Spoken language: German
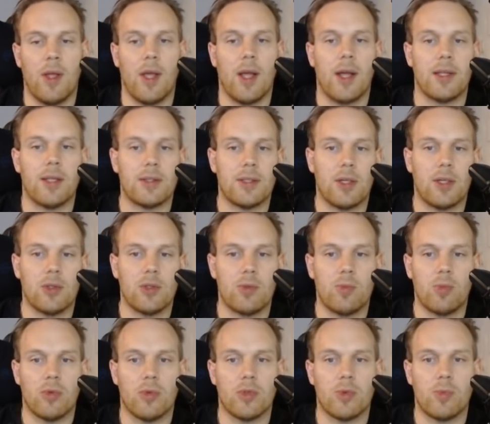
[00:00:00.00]
als
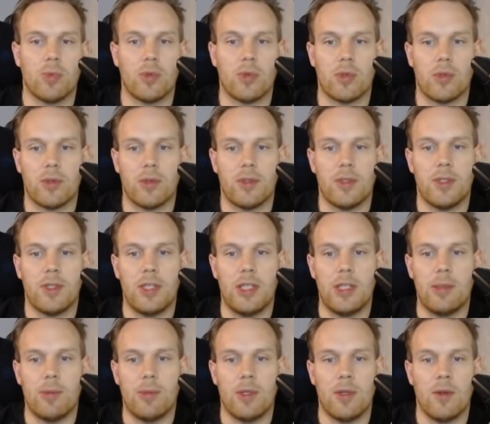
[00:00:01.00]
Ausbruchspunkt
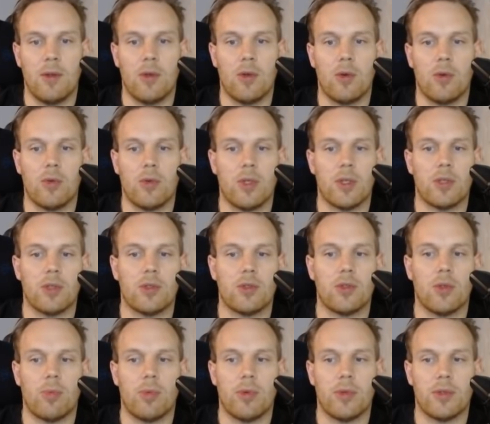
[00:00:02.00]
nehmen und einen
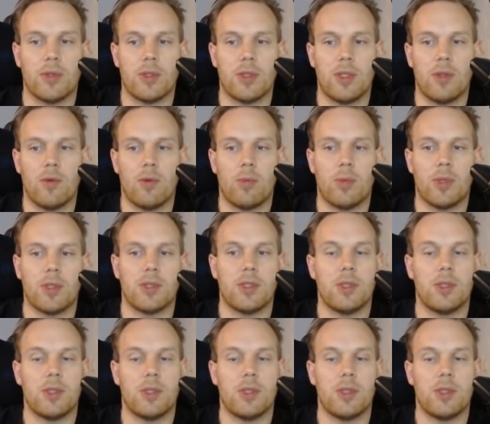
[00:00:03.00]
Stop-Loss hier irgendwo